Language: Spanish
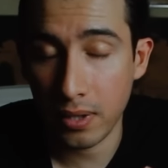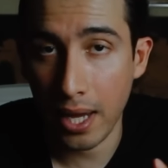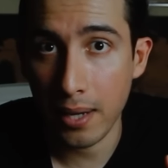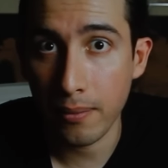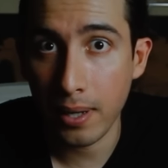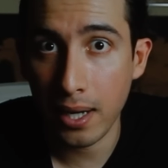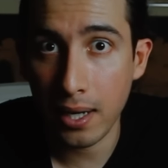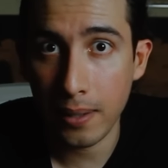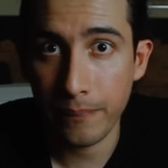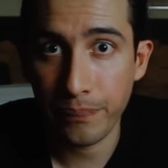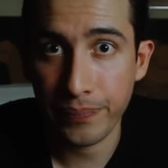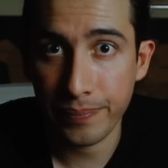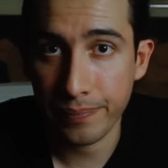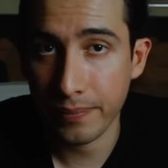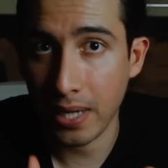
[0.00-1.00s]
se iba a
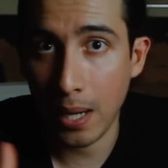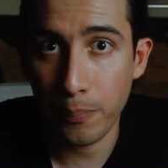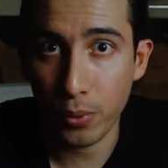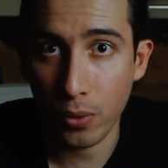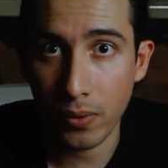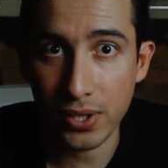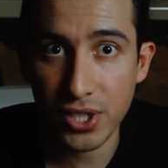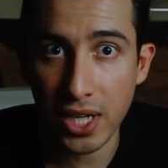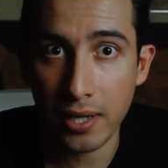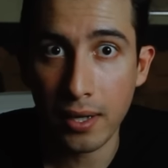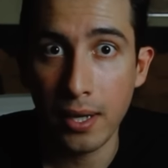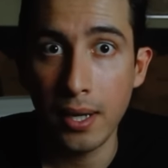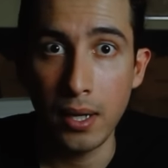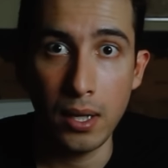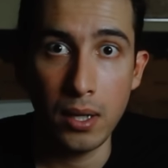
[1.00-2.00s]
aprovechar